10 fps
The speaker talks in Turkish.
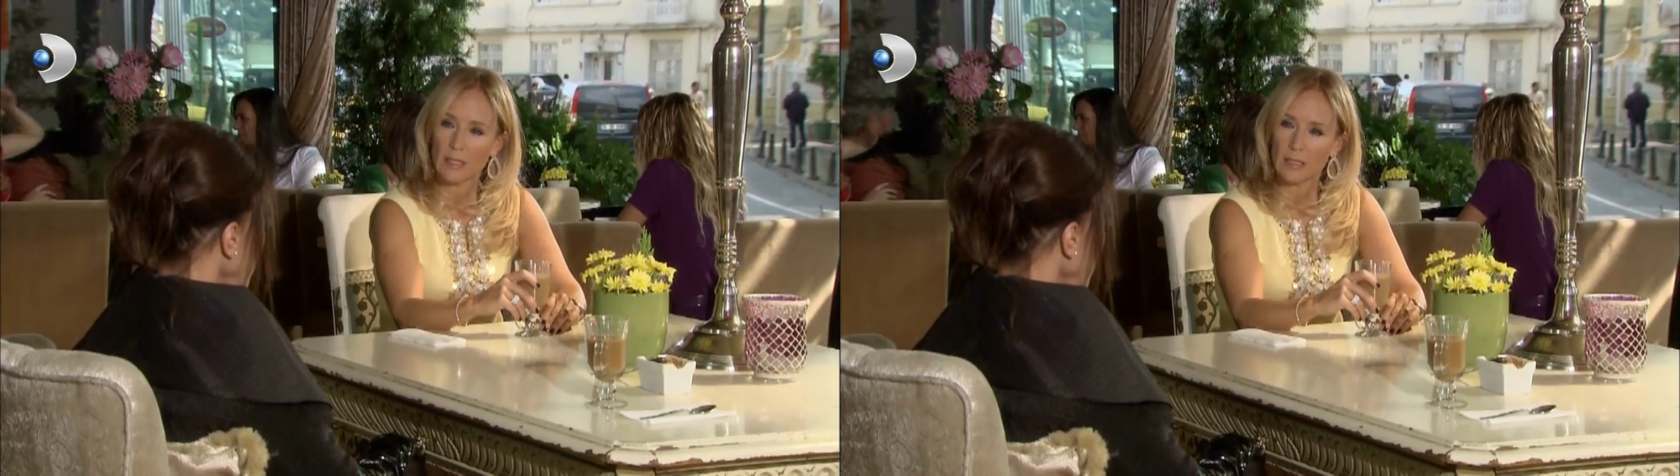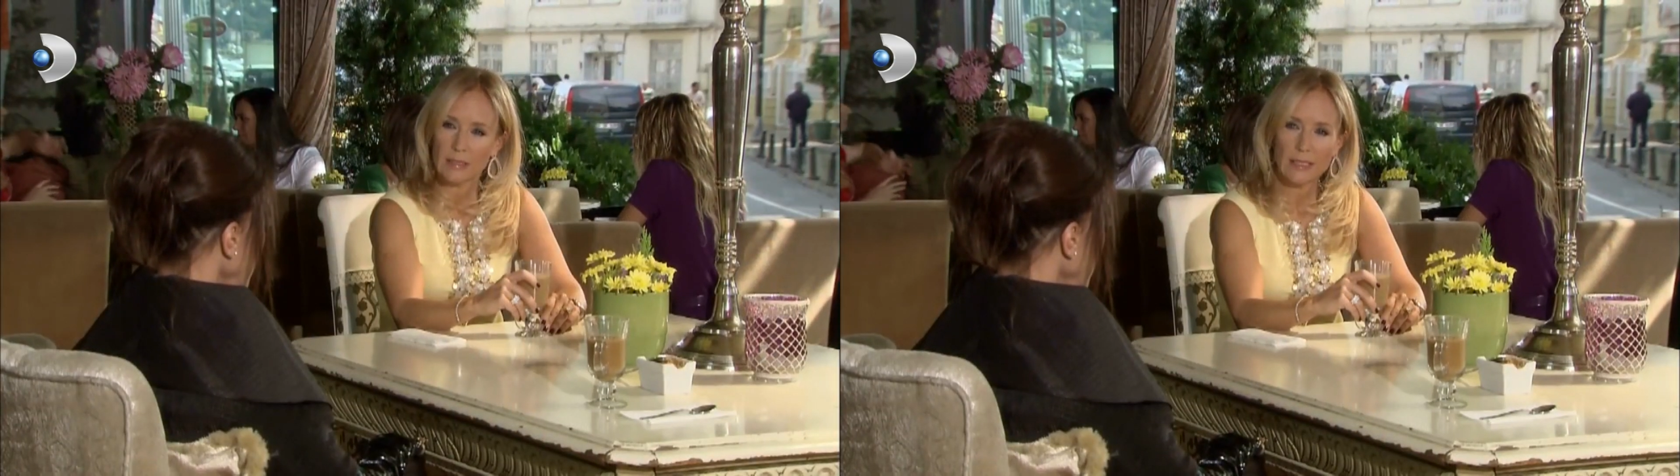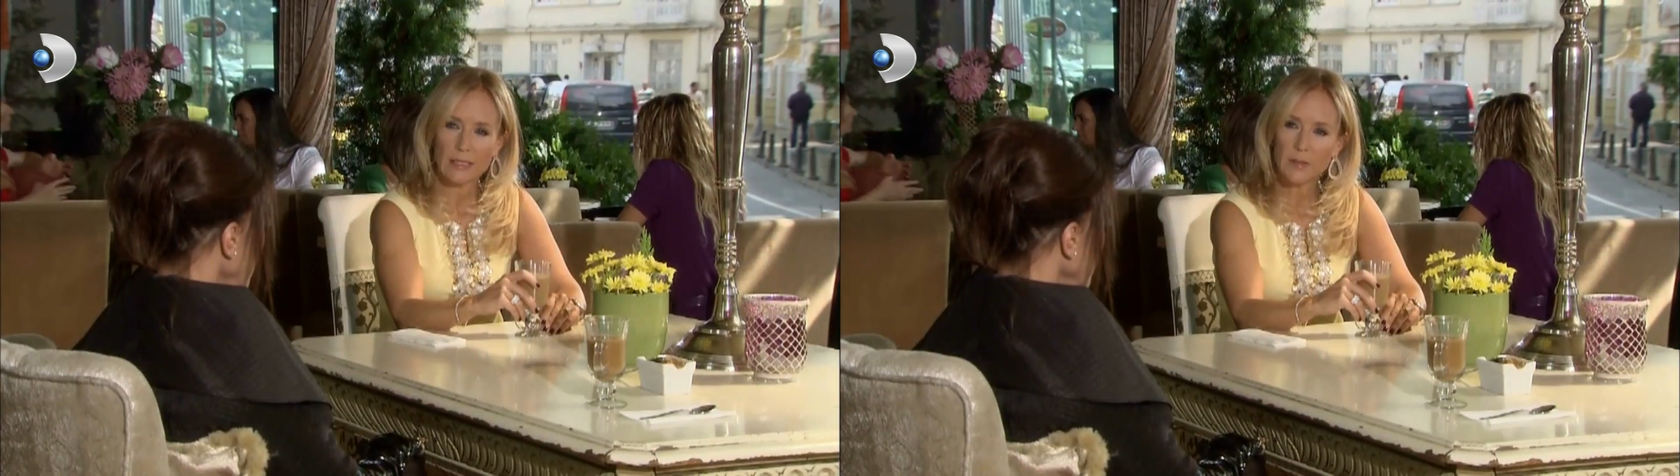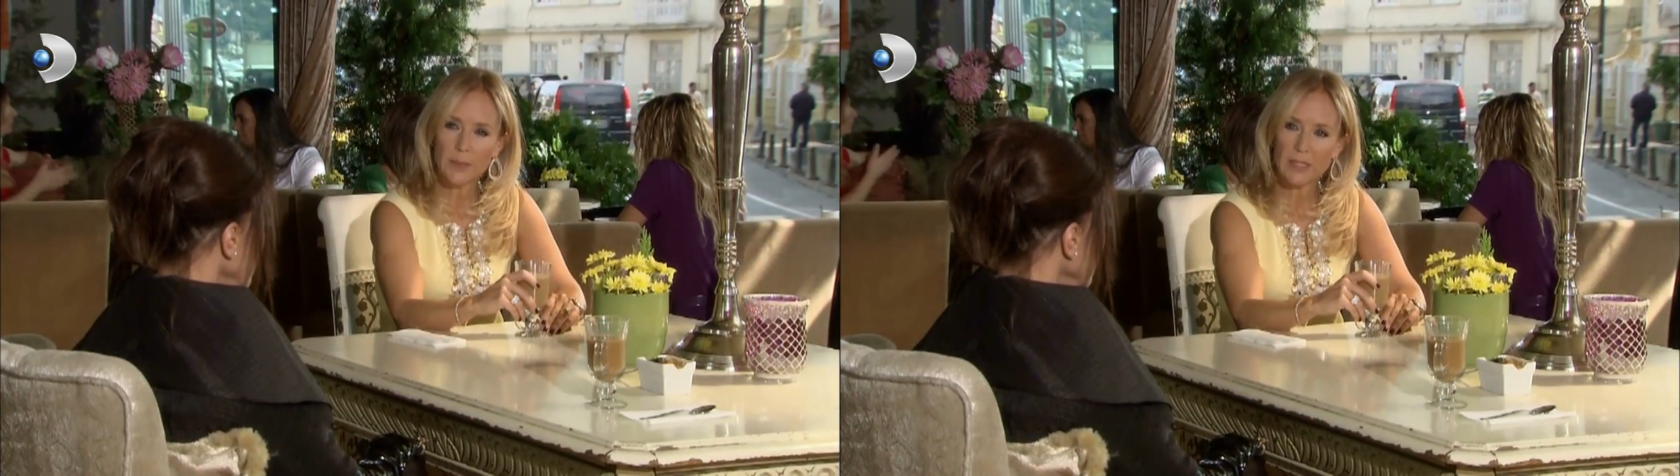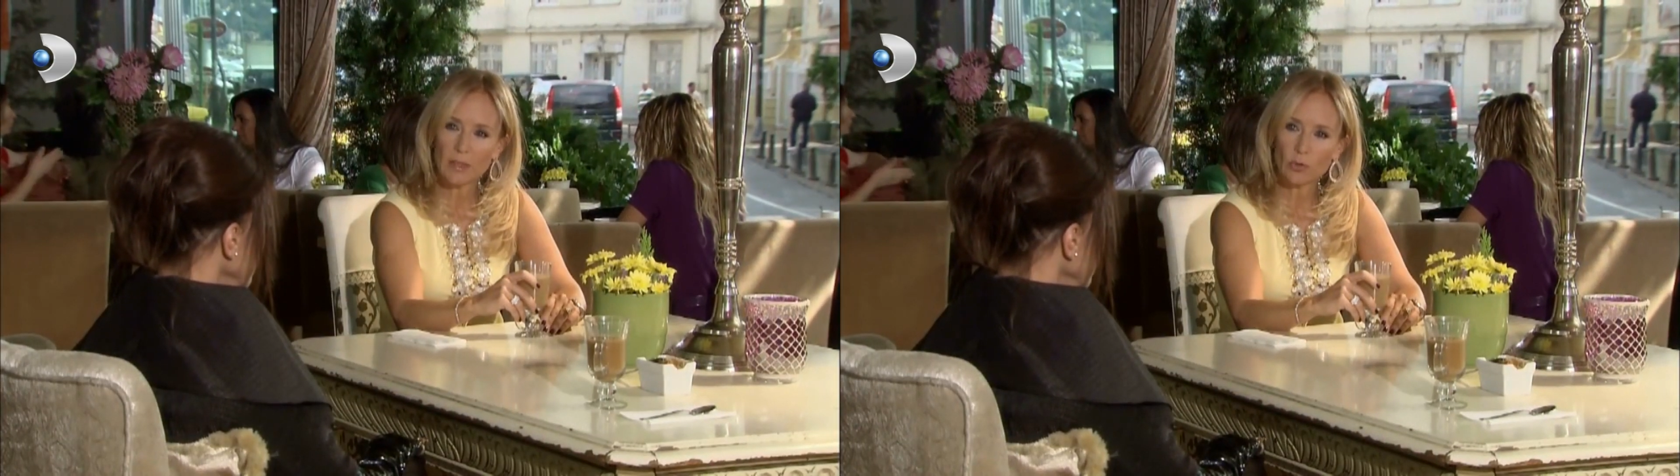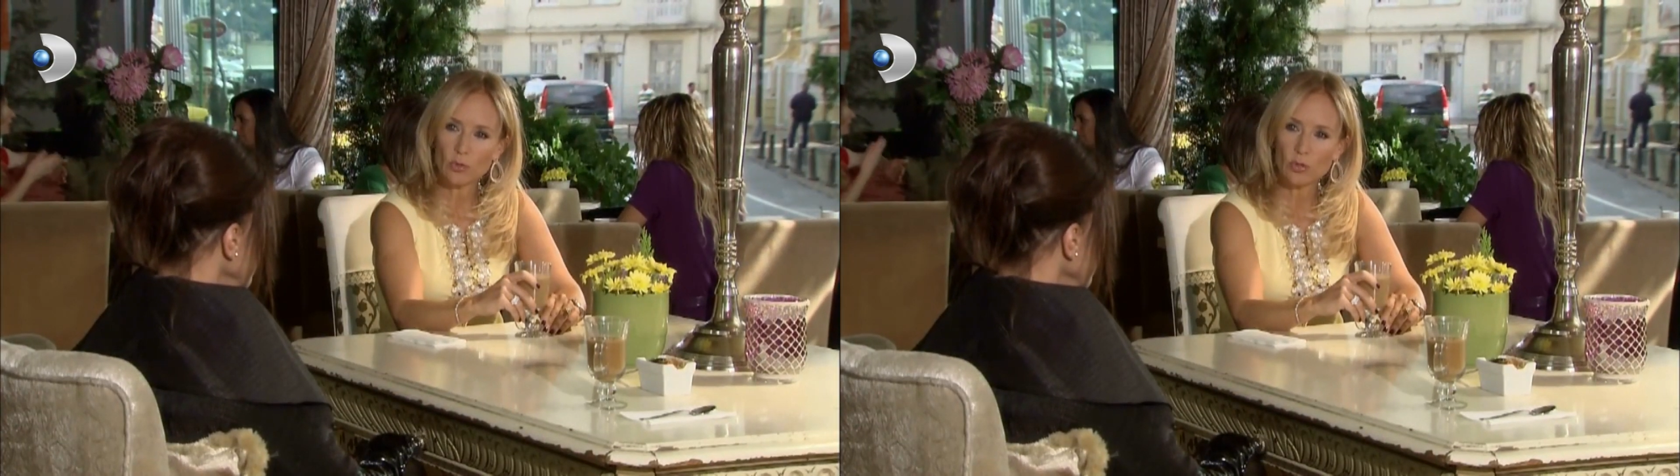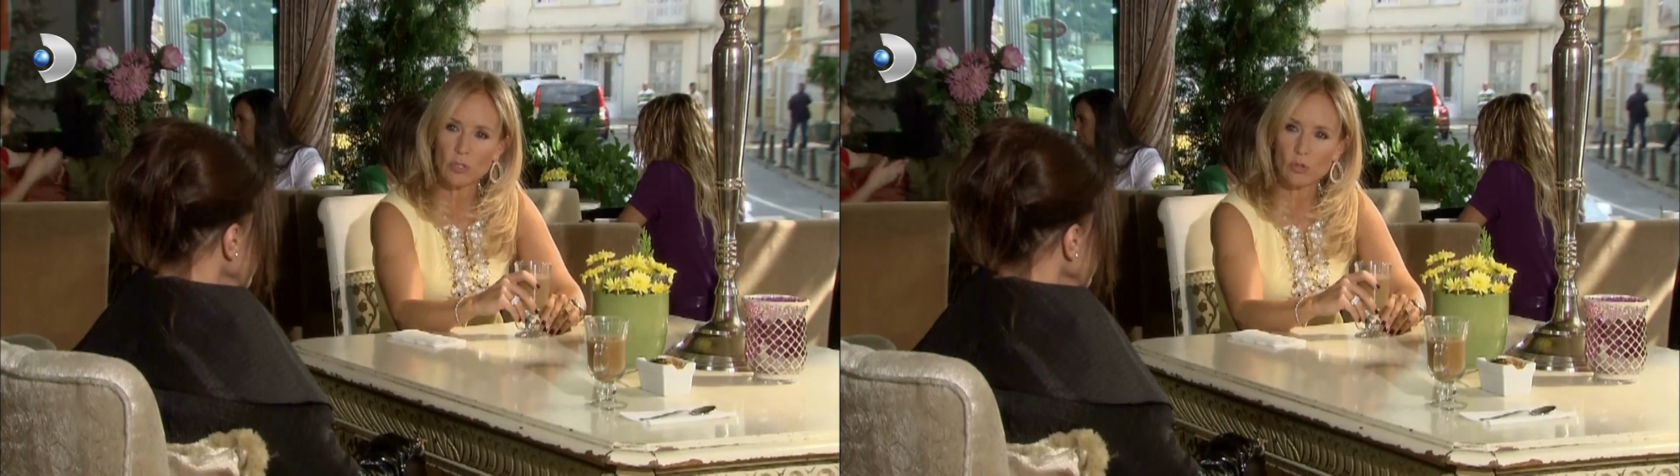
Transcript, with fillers: Nihat'ı para konusunda